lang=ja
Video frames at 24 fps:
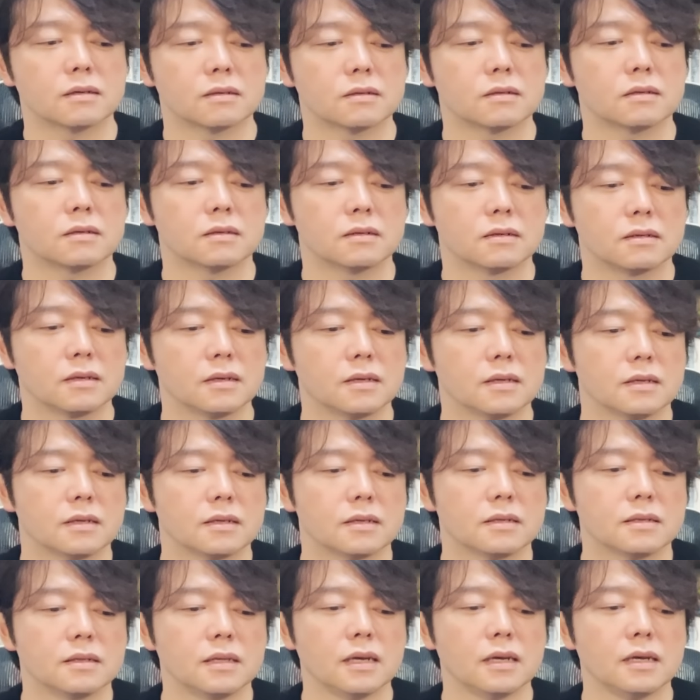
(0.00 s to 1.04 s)
うん、
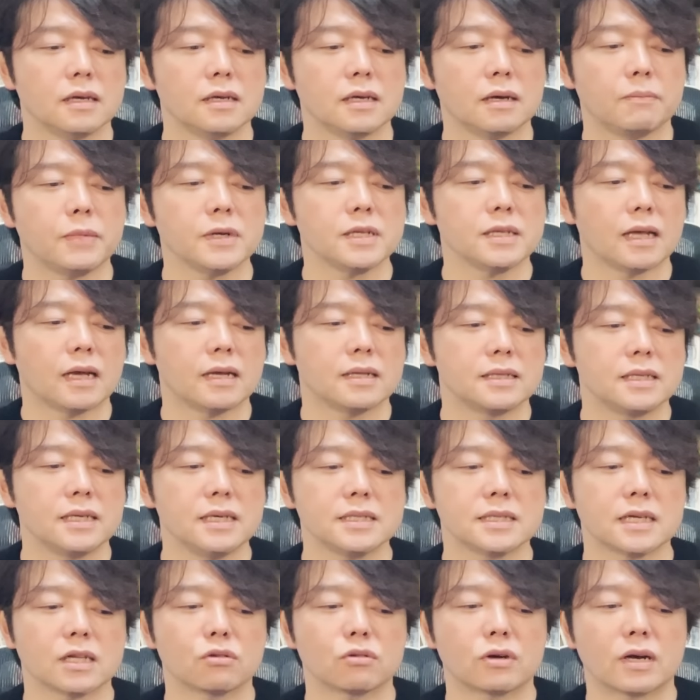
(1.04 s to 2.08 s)
で、やっぱりね、
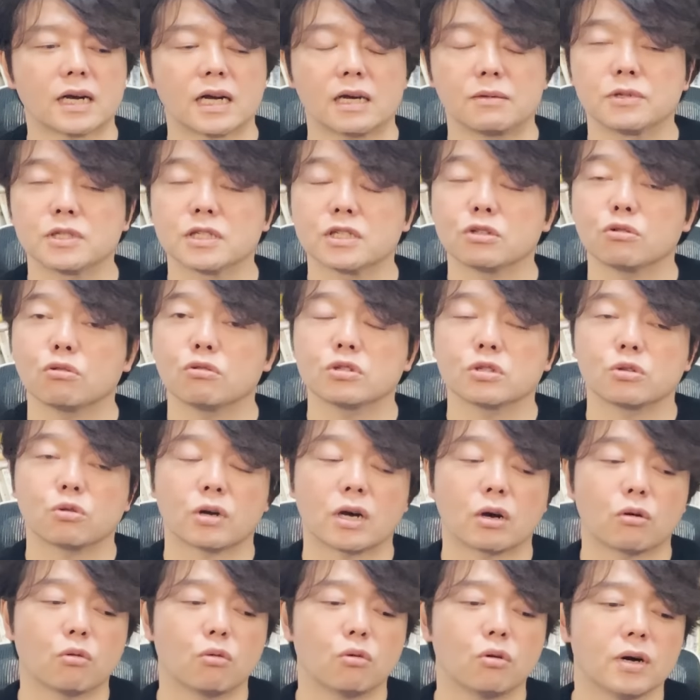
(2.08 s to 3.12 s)
ニーサとか株式投資と
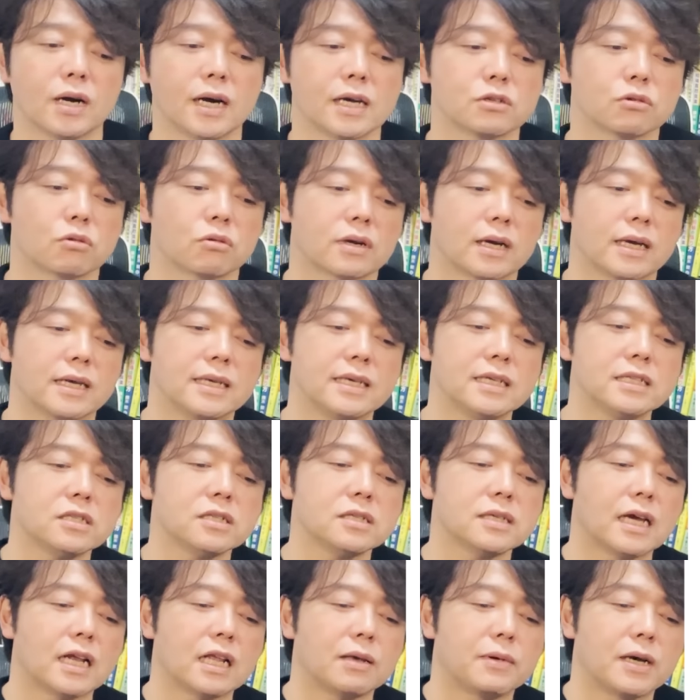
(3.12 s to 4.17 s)
か高配当とか、い
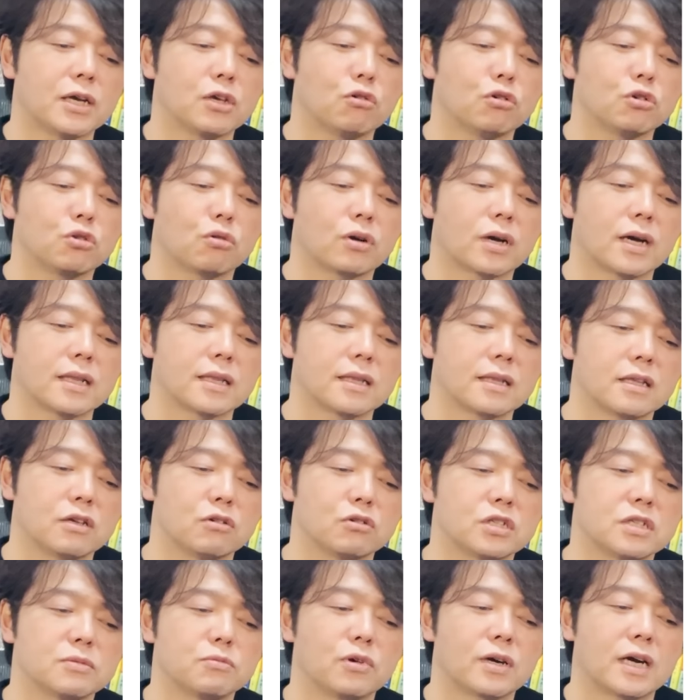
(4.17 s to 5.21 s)
つやればよいのかってい
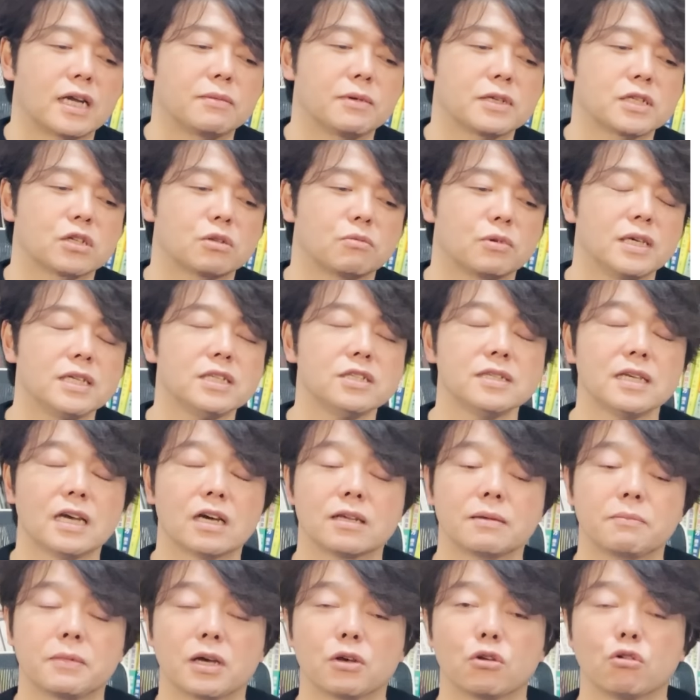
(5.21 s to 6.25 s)
う質問がありますけども、いつや
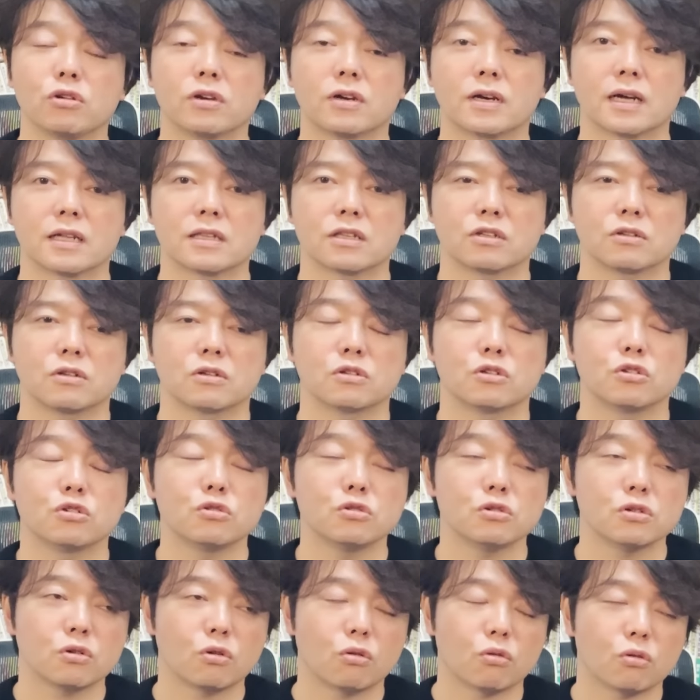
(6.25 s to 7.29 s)
ればよいかってい
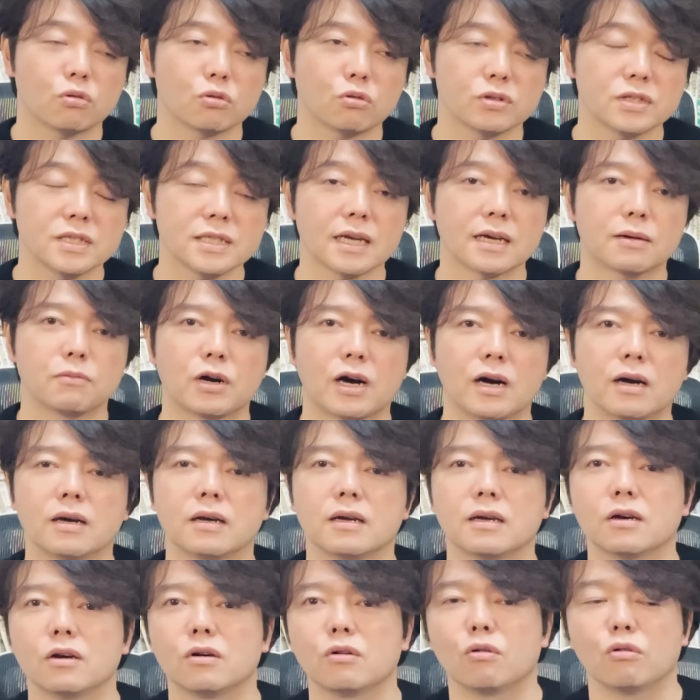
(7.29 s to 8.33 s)
うこと自体がも
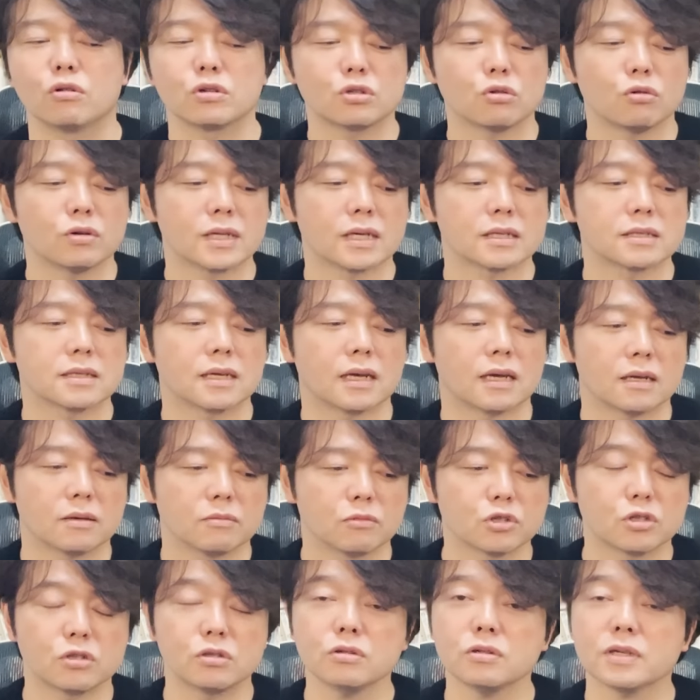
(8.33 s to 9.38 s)
う遅いですね。
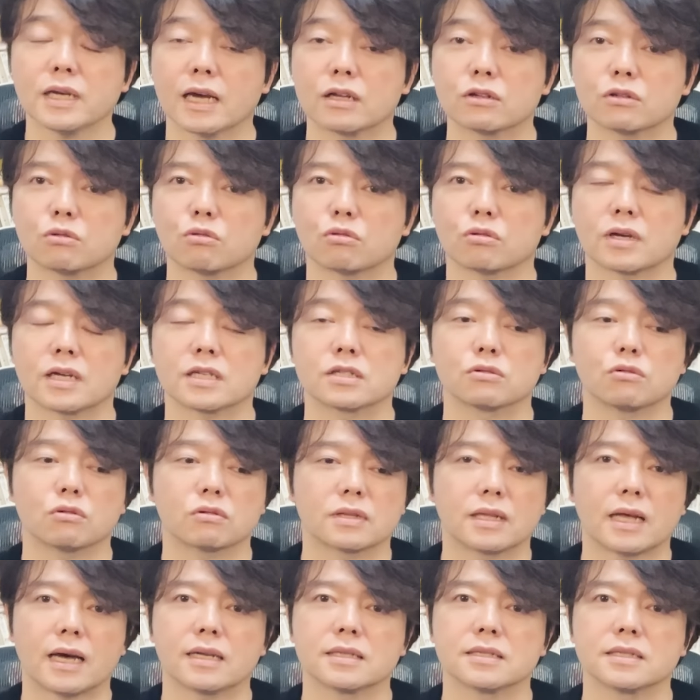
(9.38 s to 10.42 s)
もうすぐやるってことがすご
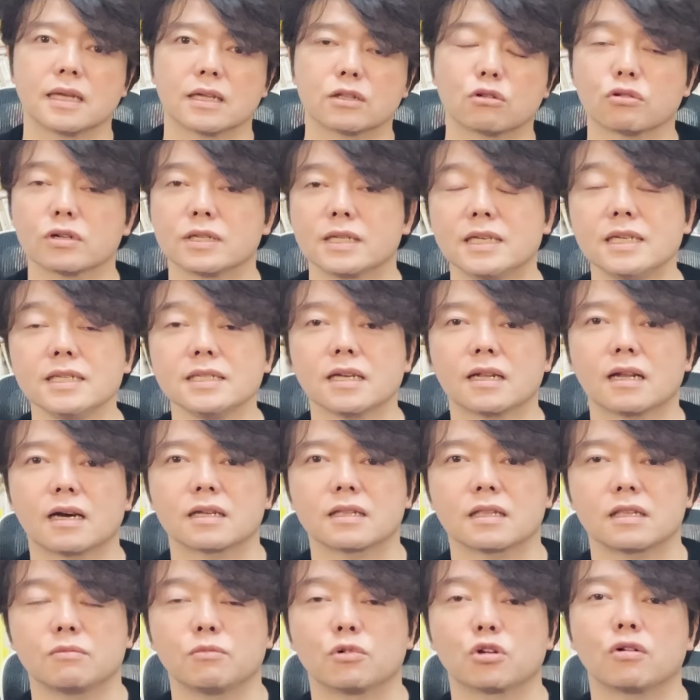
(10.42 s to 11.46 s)
く大事で、特にニーサな
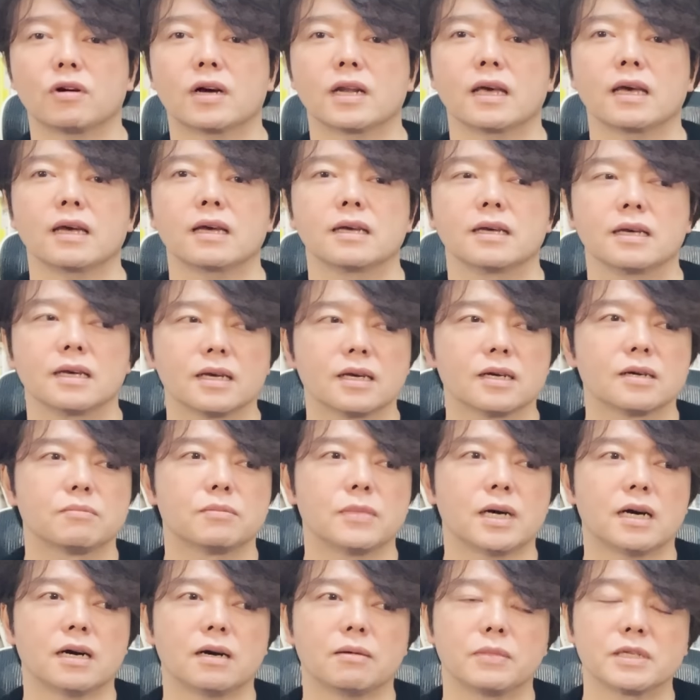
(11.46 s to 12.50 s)
んていうものはね、
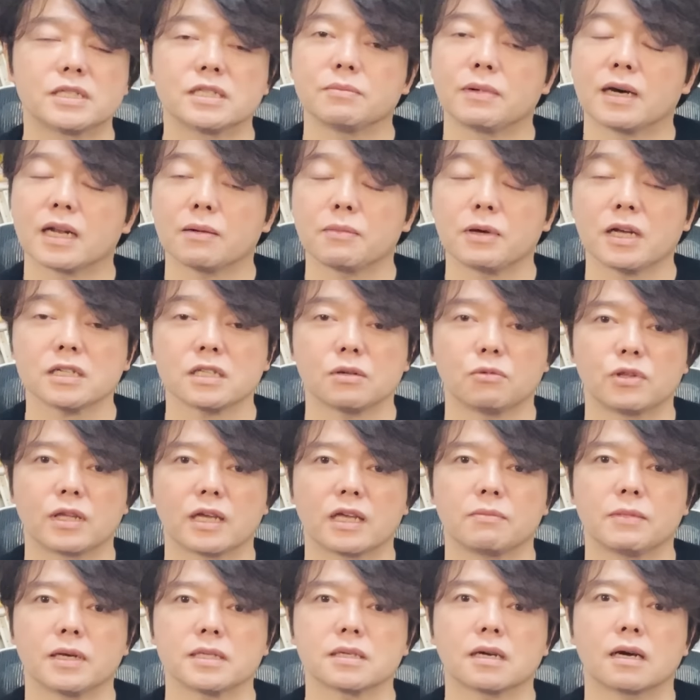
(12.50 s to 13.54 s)
まあ別に学ばなくてもで
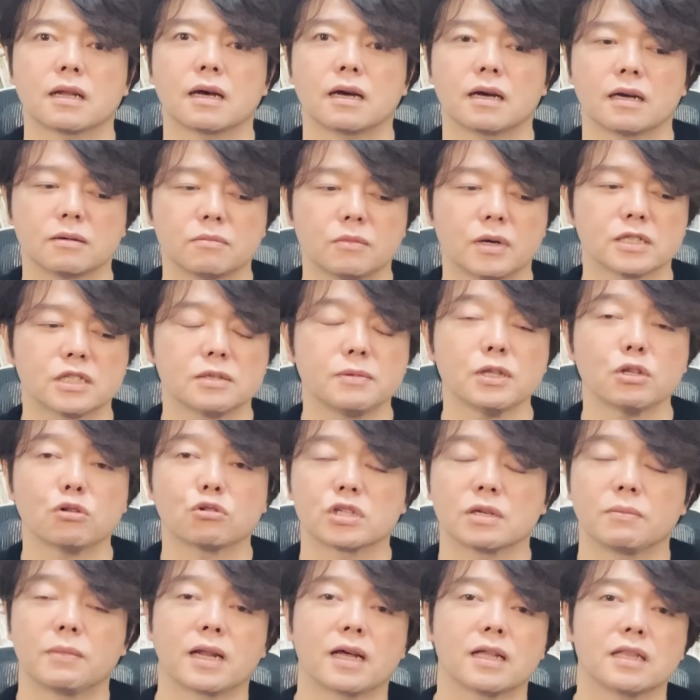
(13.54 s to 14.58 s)
きますから、まあ全ての
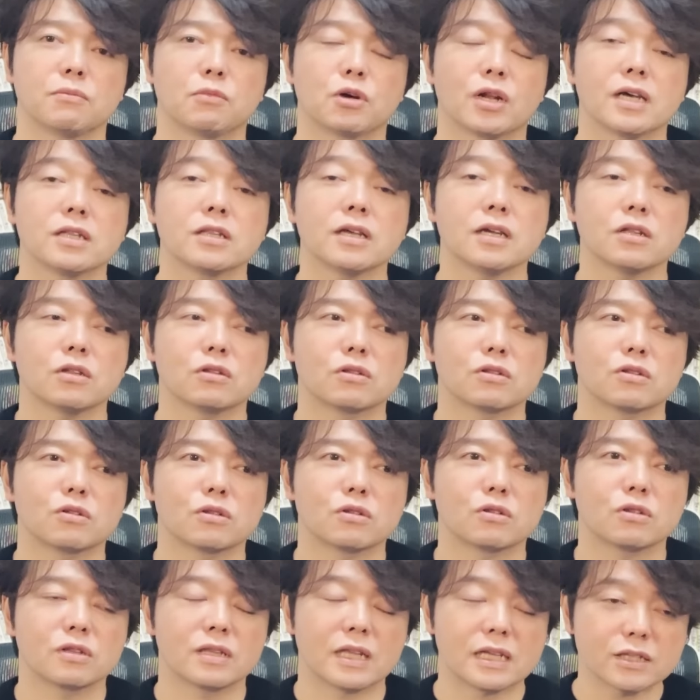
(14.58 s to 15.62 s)
人に学んでもらいたい
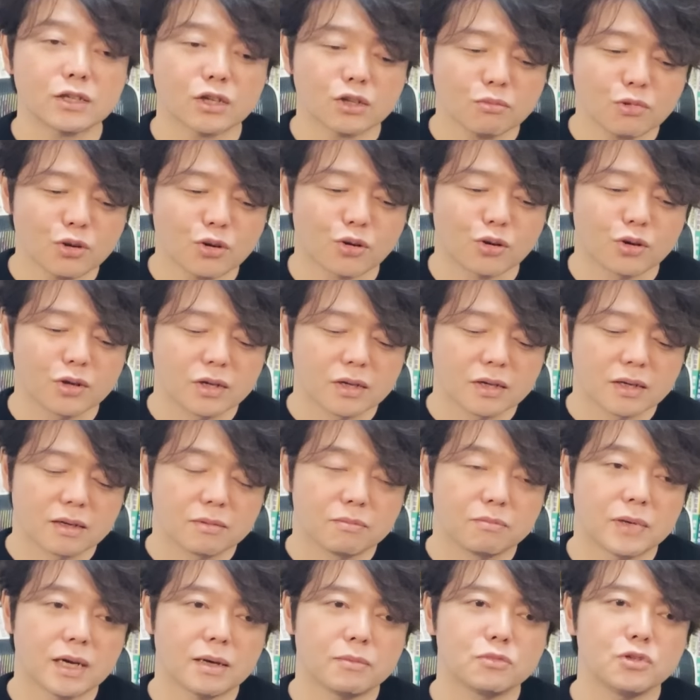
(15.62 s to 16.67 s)
ですけども、
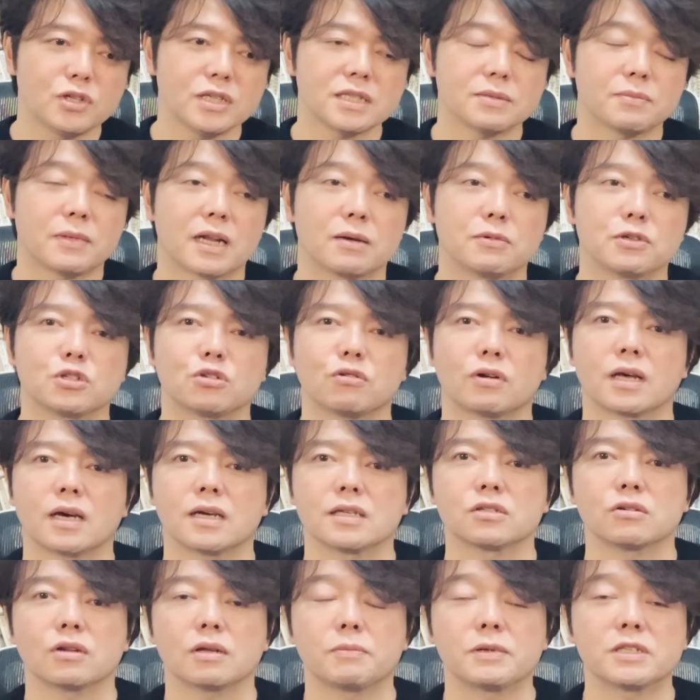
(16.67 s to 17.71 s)
まあ無理して学ぶ必要はない
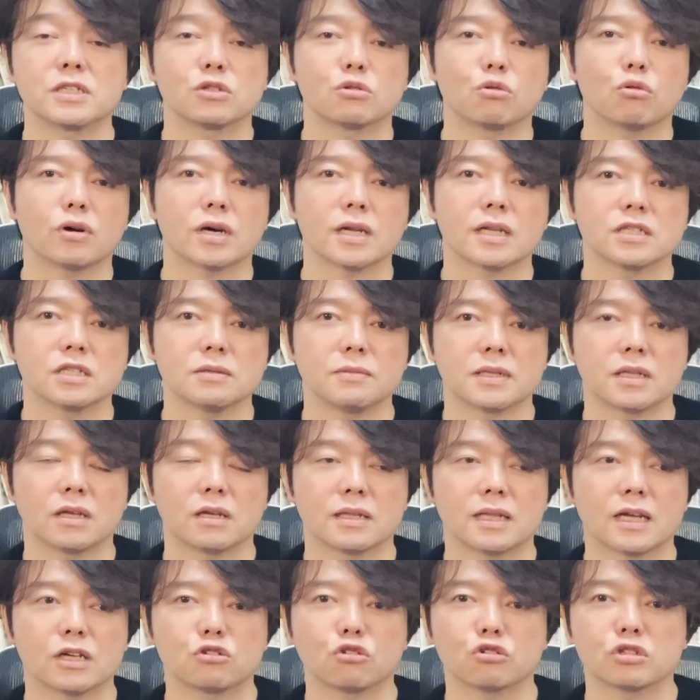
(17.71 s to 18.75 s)
ですよね。別に動画で全て
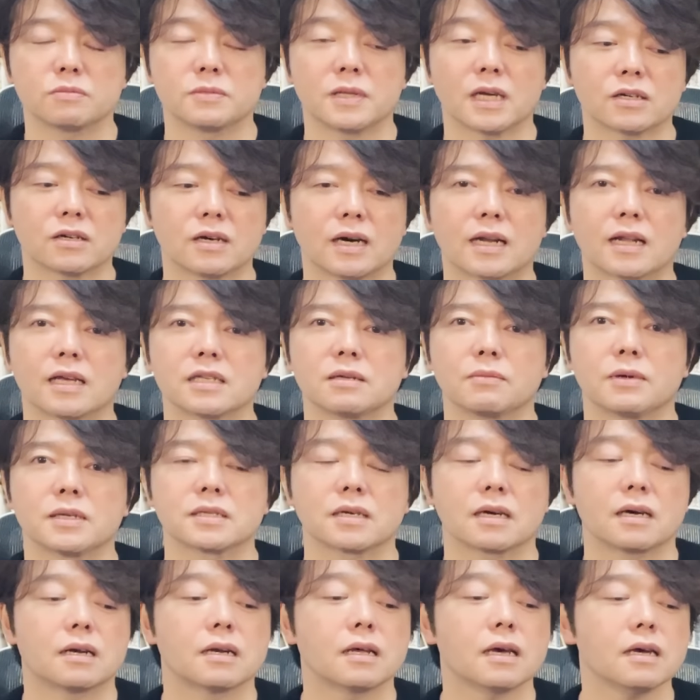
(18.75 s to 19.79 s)
出し惜しみなく話してま
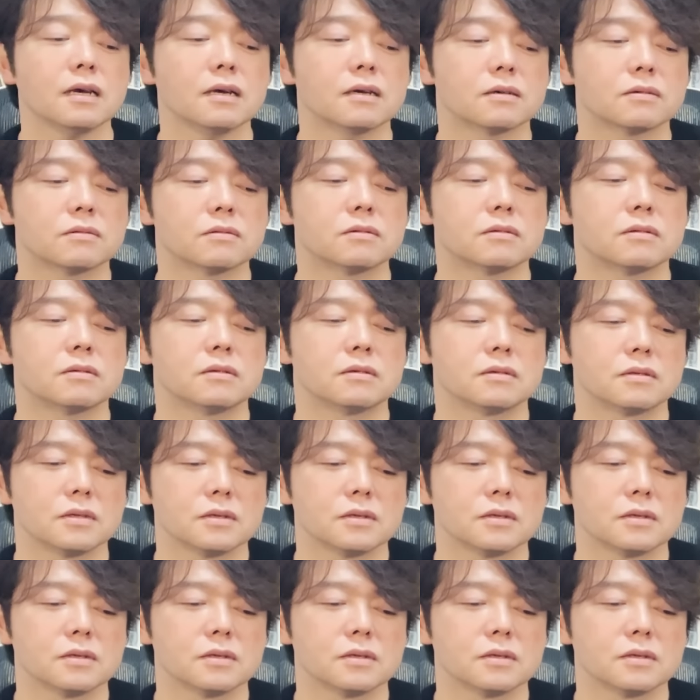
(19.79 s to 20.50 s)
すからね。うん。